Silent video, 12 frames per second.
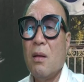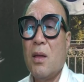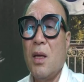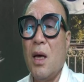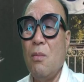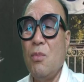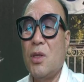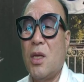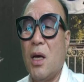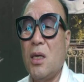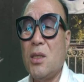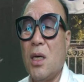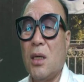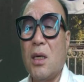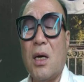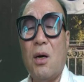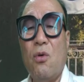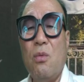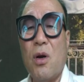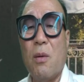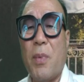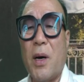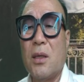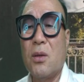돼, 돼지 새끼가 우물에
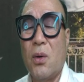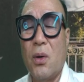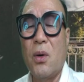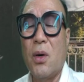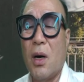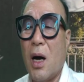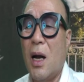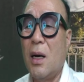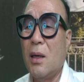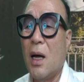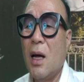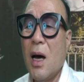빠져도 할,